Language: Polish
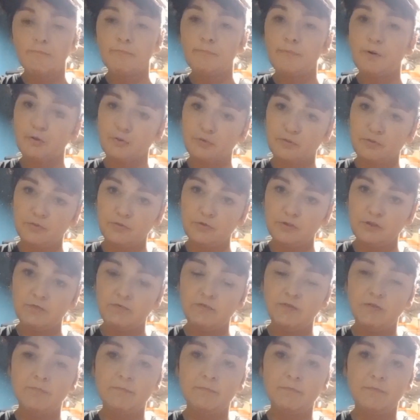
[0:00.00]
Po to, że
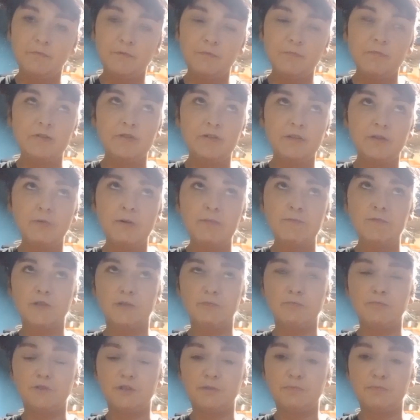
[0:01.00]
wymyśliłam sobie,